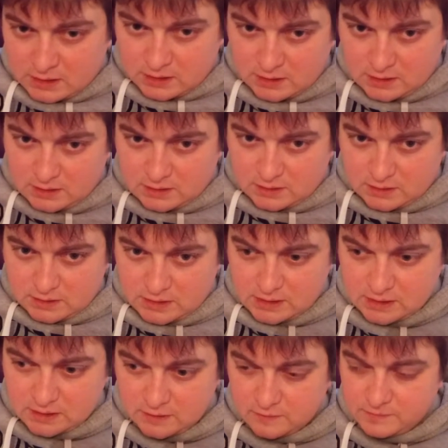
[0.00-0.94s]
э,
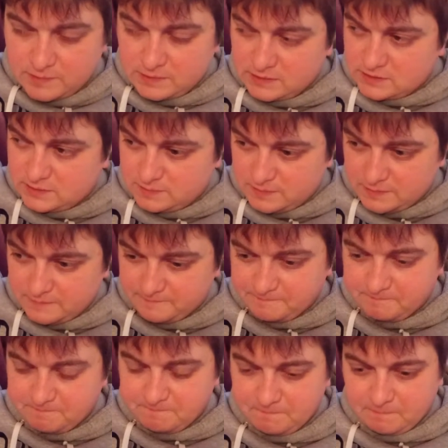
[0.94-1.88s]
в принципе,
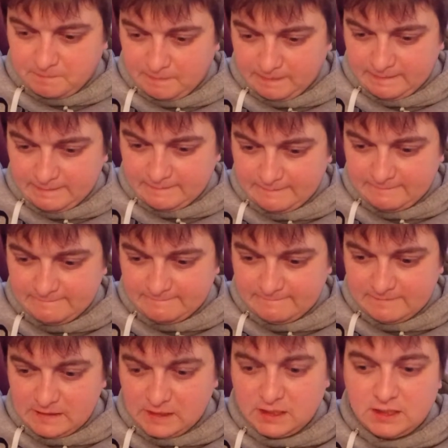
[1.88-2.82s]

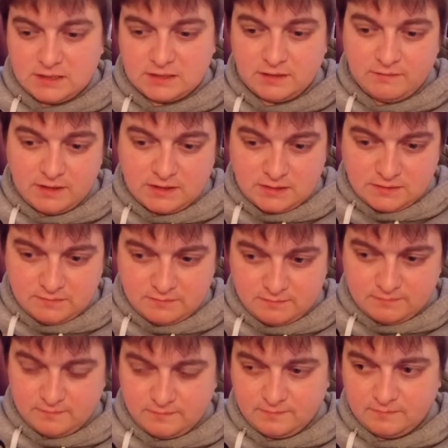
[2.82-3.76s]
реализовать.
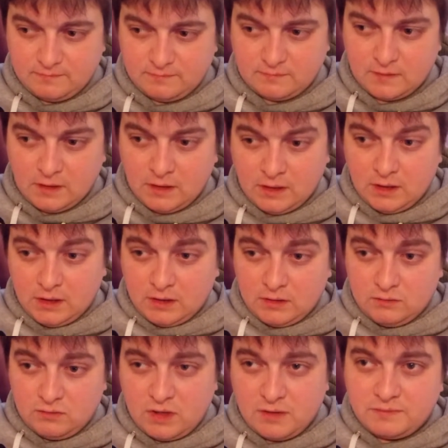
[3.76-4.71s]

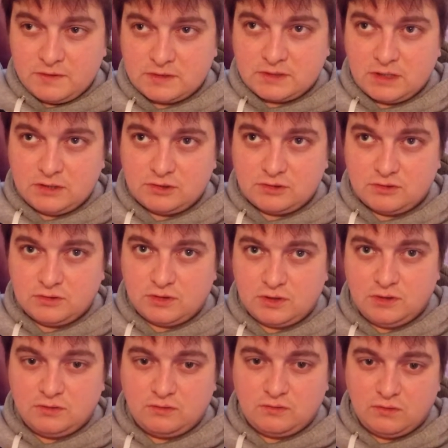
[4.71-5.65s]
Ну, я бы не сказал, что это
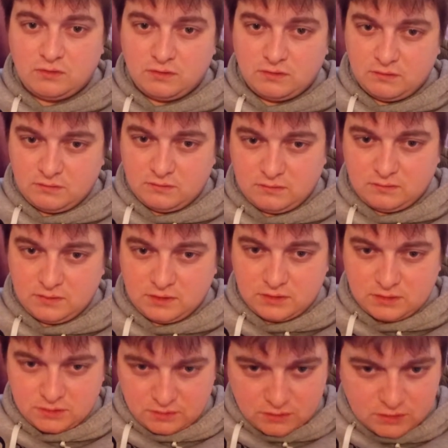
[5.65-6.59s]
легко.
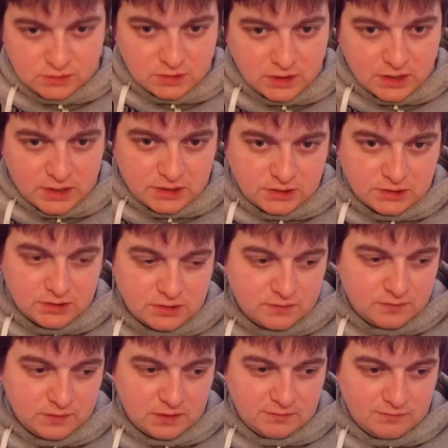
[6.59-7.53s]
Это сложно, конечно же,
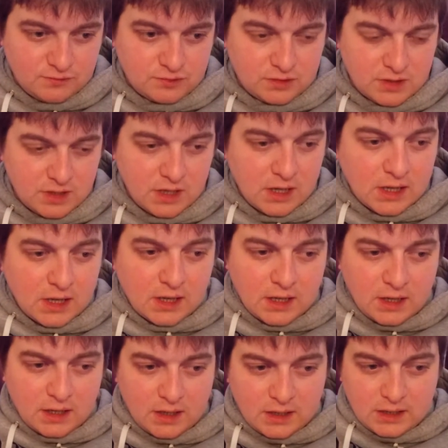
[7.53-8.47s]
потому что
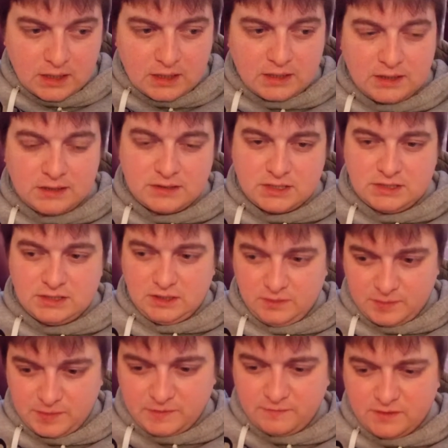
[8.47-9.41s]
э, это
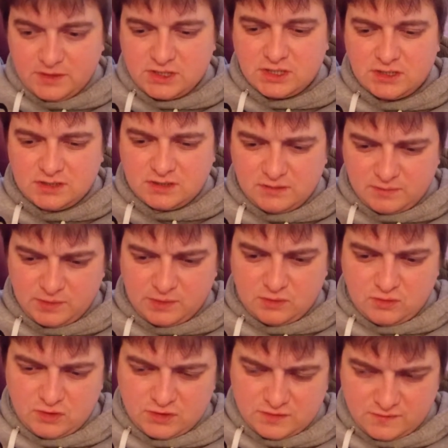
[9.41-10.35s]
дело привычки. Ты
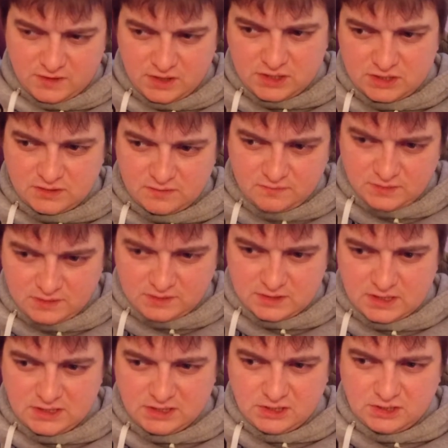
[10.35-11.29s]
приходишь вечером и
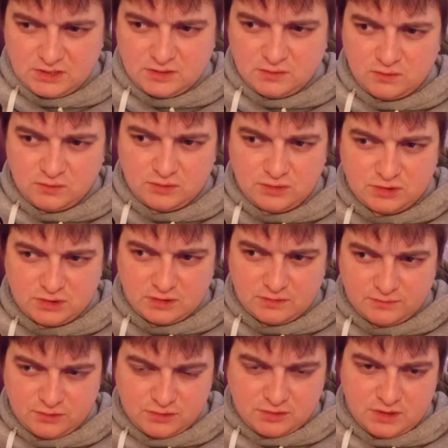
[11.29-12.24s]
садишься, точишь
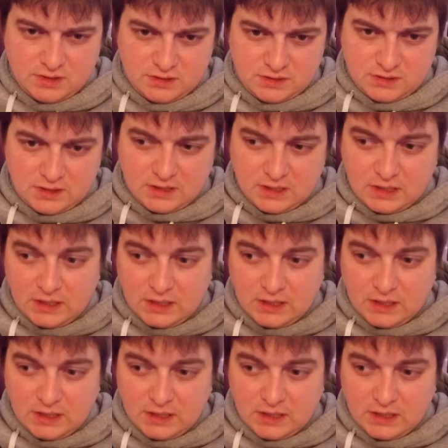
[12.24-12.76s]
там, что есть.